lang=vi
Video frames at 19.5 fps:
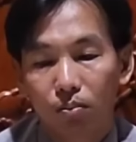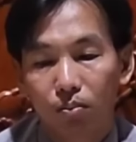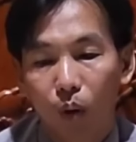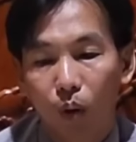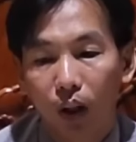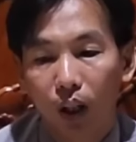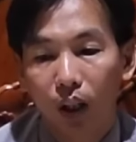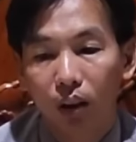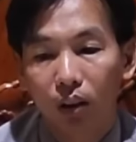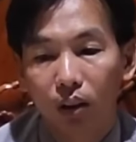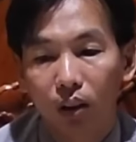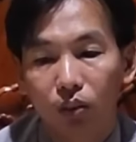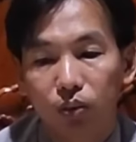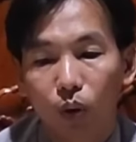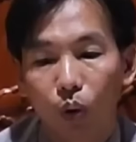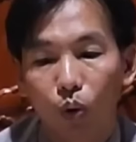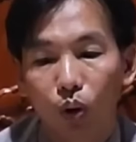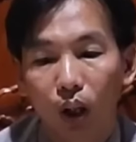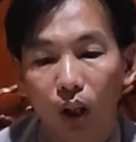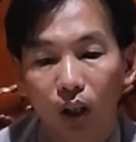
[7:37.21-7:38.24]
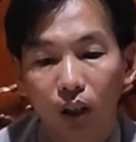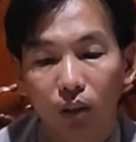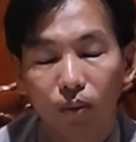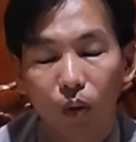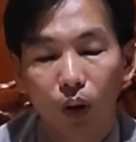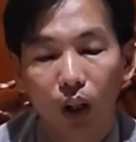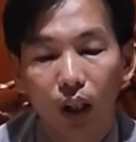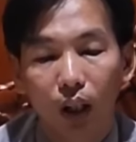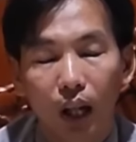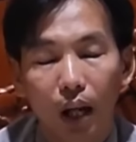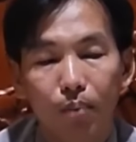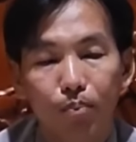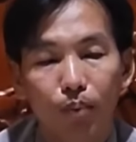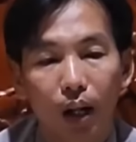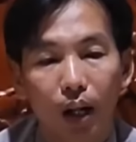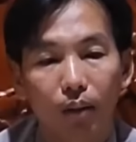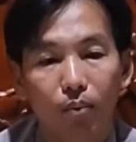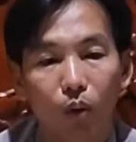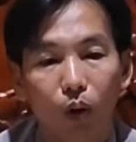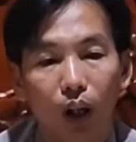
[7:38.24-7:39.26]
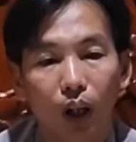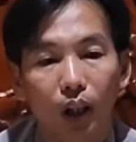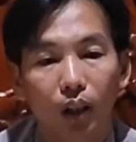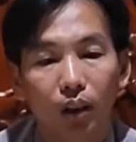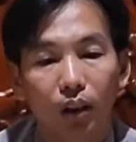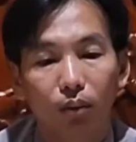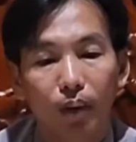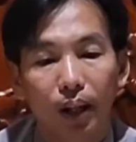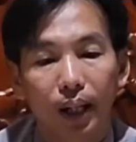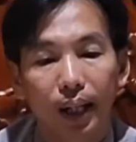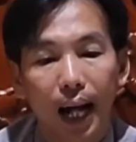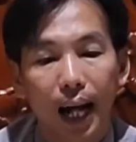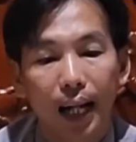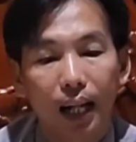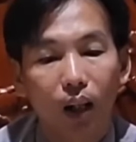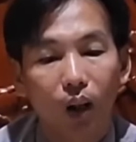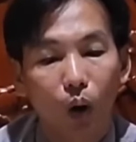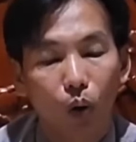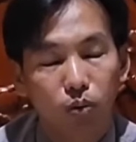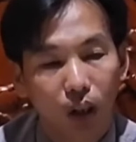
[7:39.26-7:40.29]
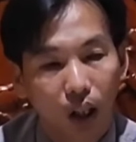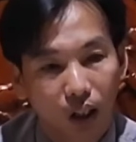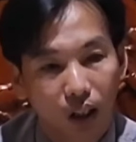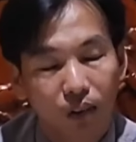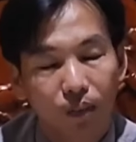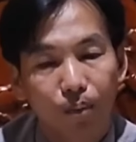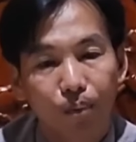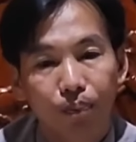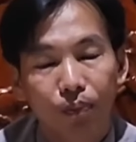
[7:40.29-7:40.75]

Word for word: một cái người phụ nữ một cái em ba một cái người bé gái rất ổn định